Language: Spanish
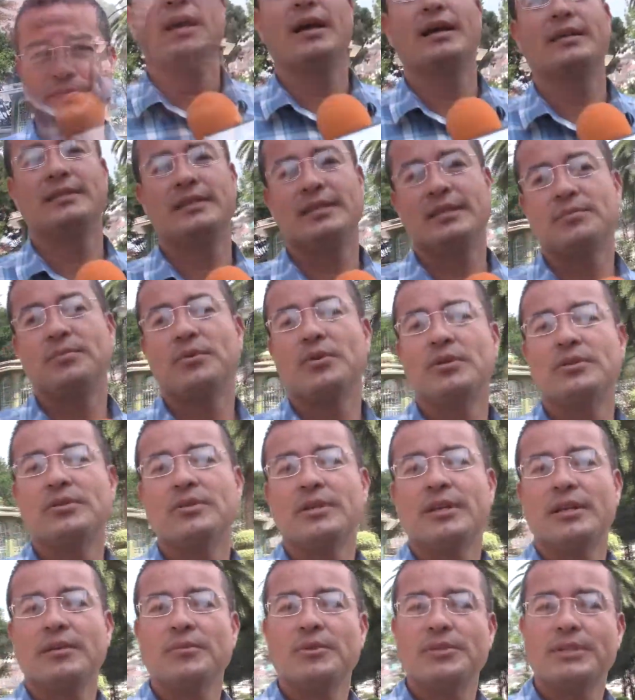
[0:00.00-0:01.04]
Así es, por
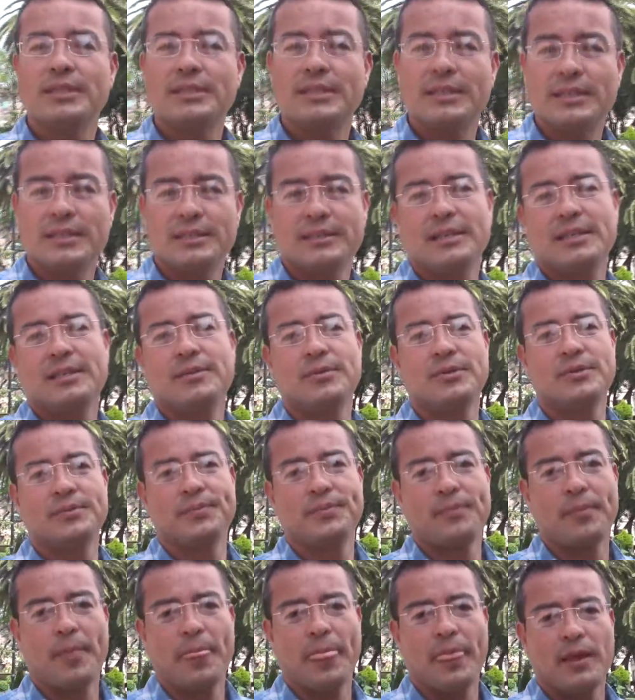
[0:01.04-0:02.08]
eso queremos hacer este libro,
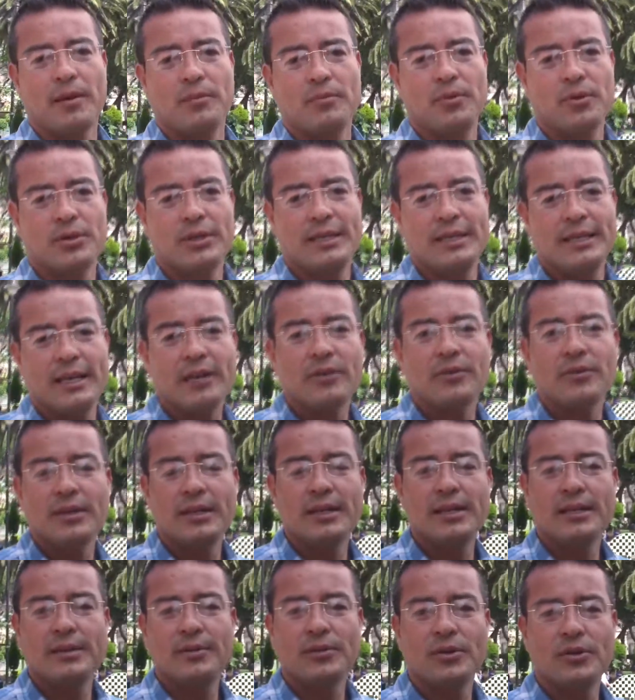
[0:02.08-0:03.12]
porque ya con
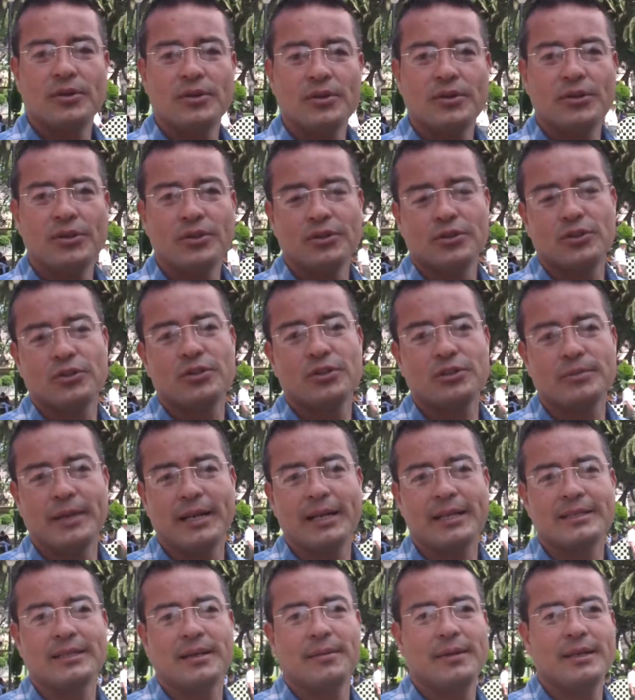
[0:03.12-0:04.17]
el libro todos
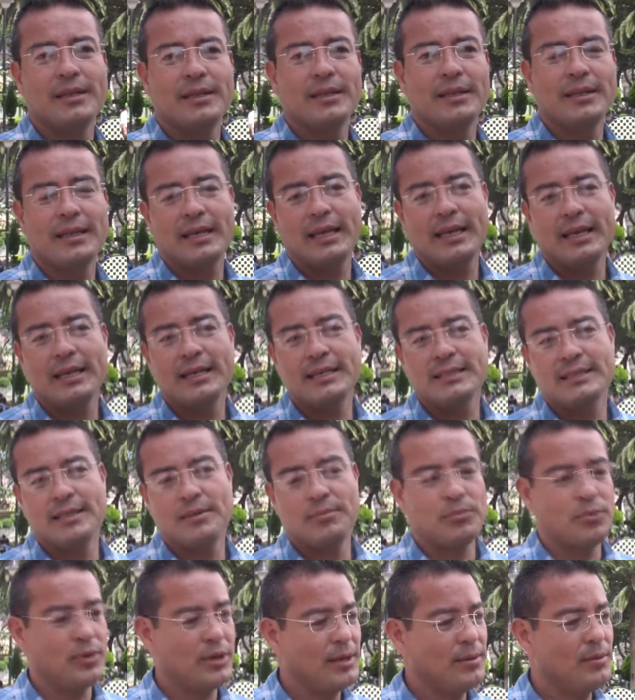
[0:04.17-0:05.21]
van a saber qué es
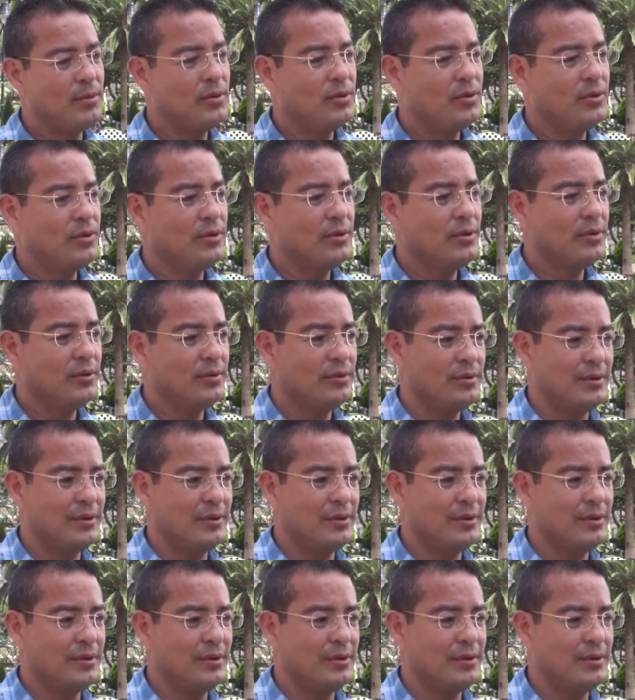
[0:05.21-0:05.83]
el pueblo,